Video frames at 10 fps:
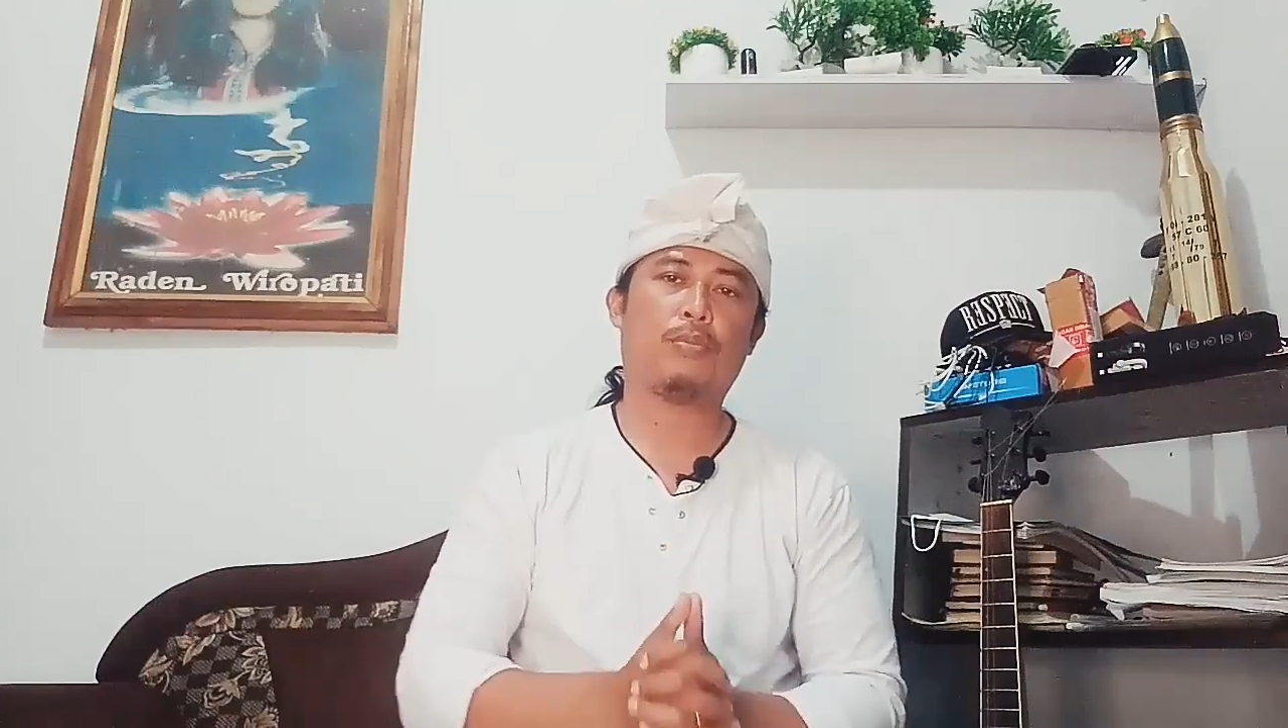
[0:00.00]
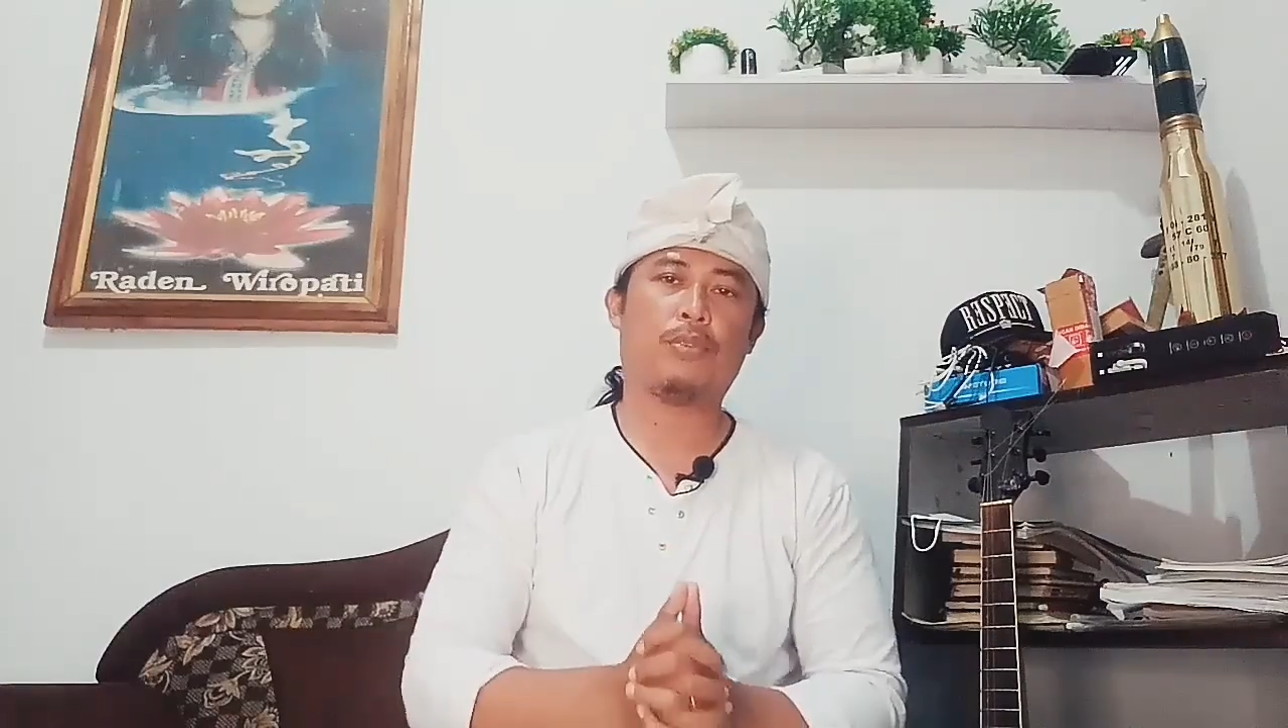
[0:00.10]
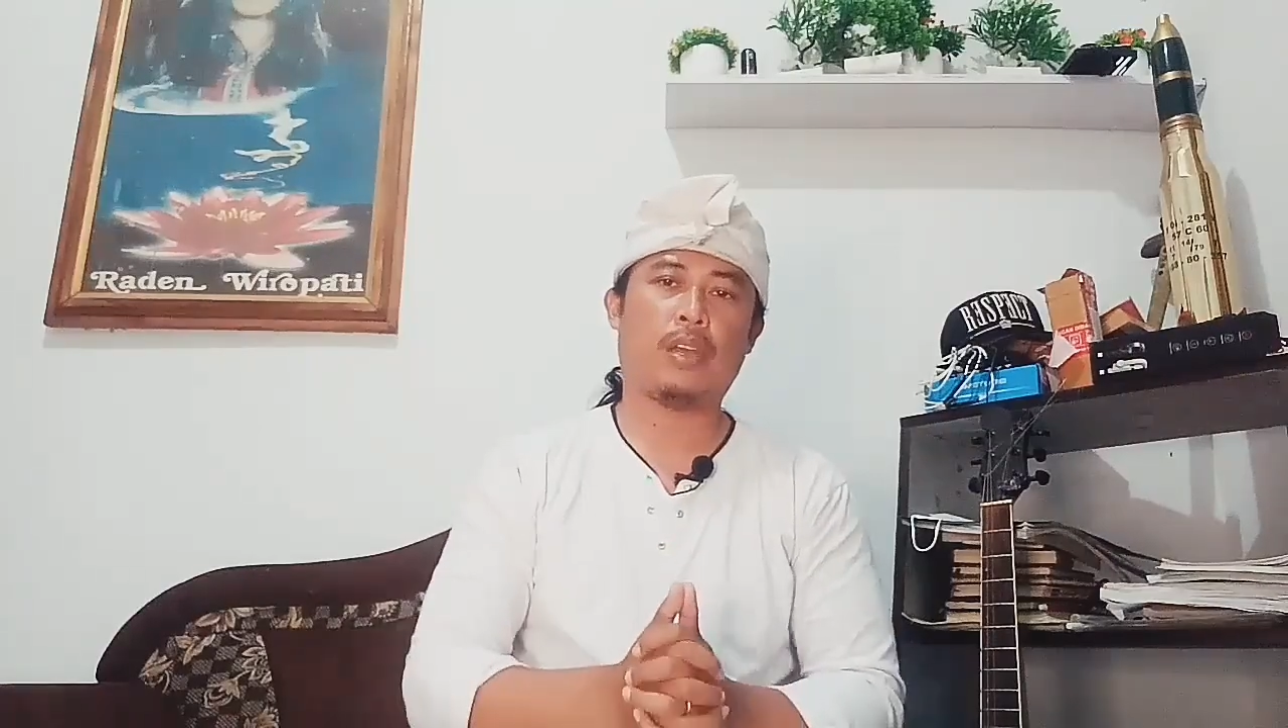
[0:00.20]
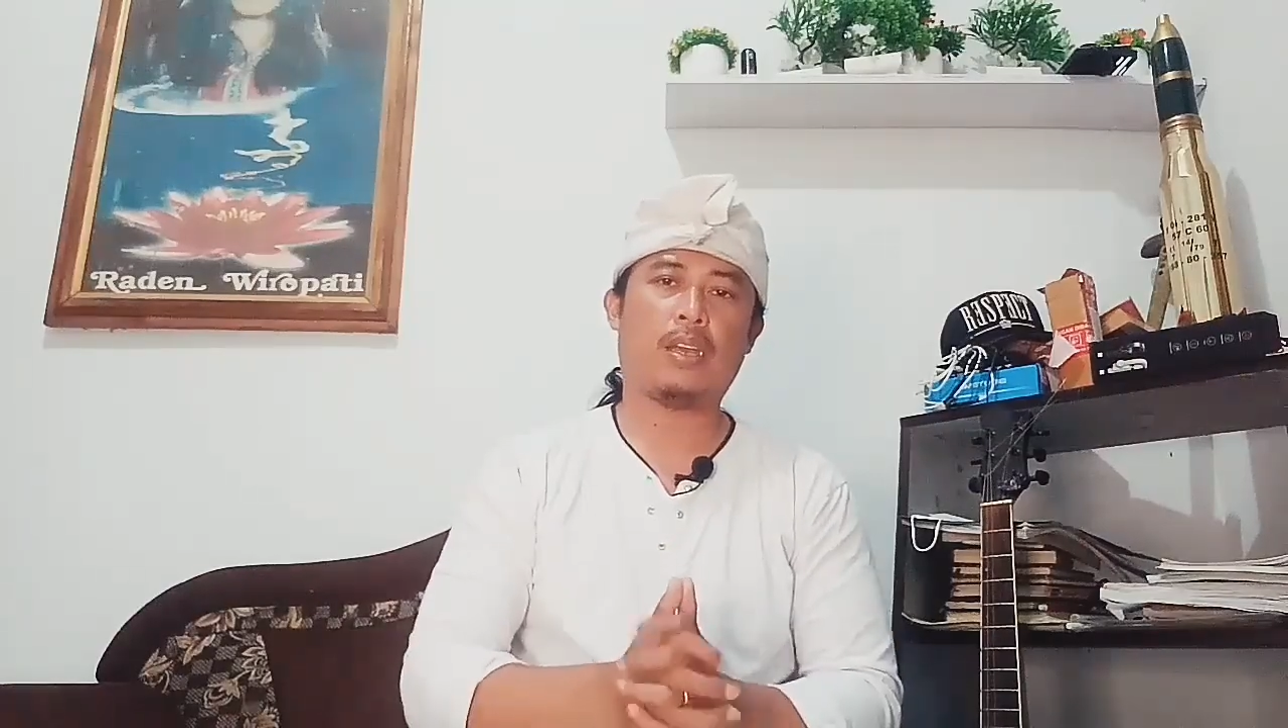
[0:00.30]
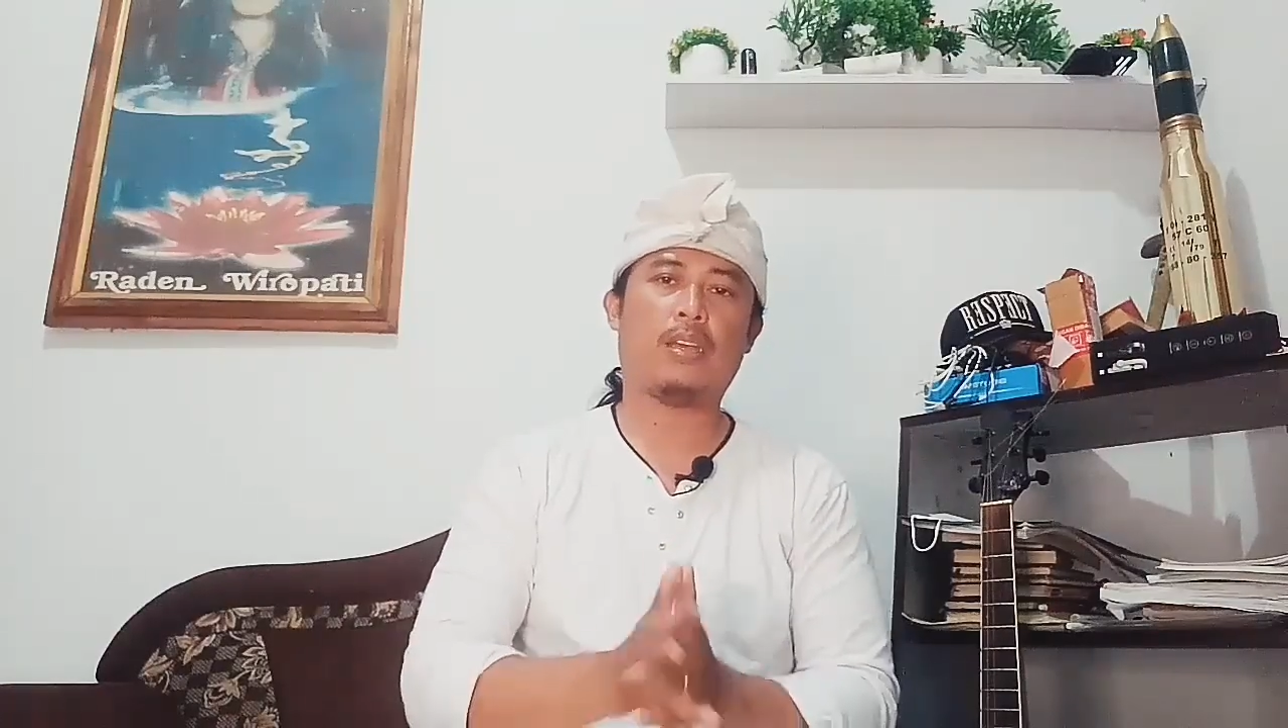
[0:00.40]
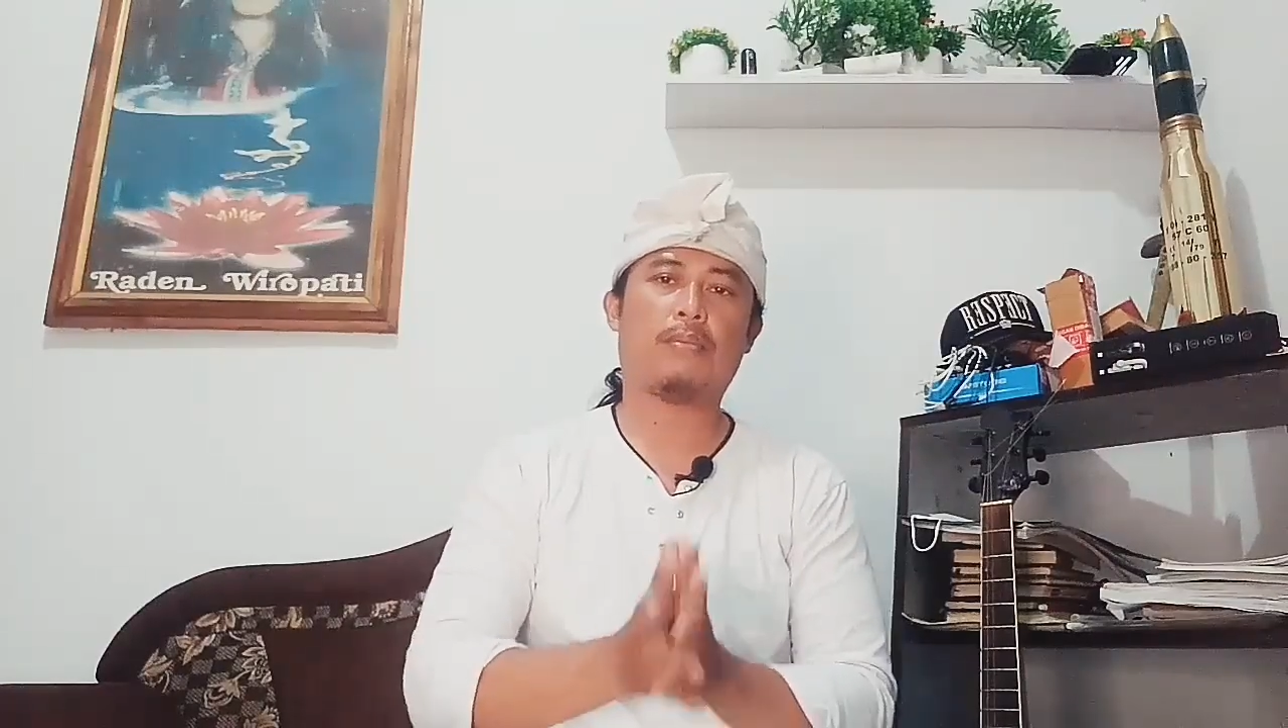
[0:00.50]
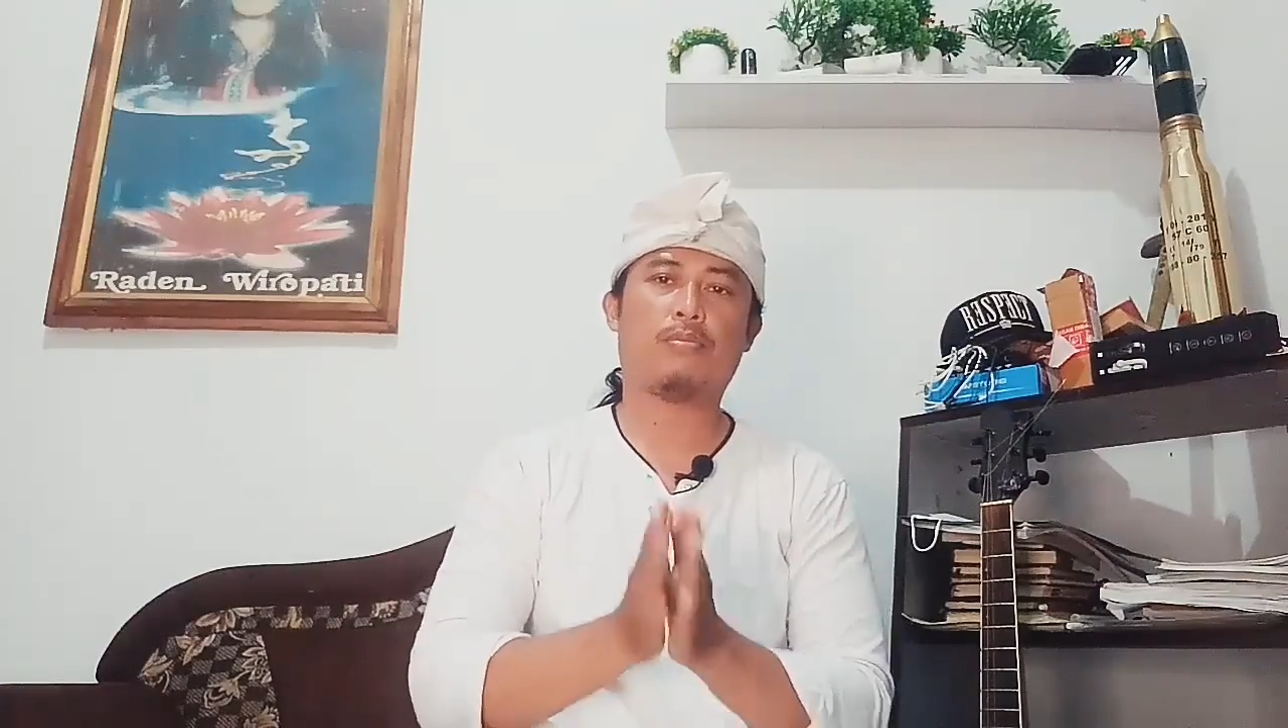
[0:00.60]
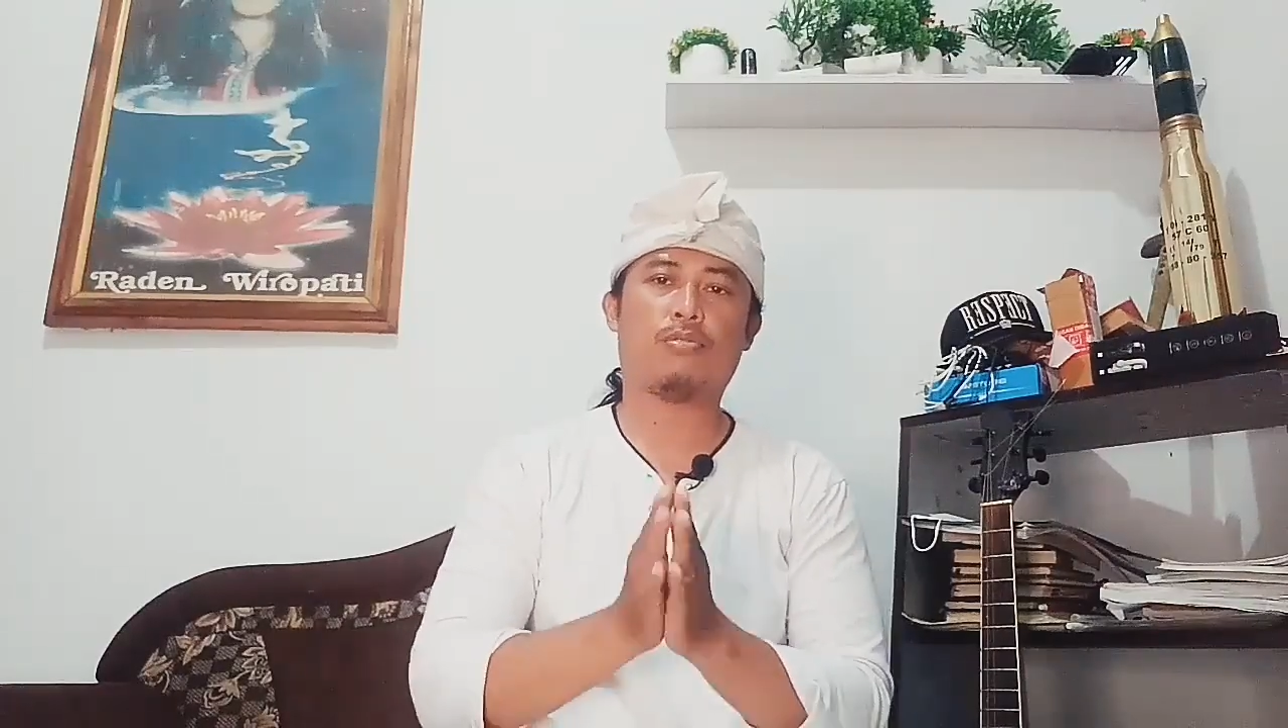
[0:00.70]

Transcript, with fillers: punah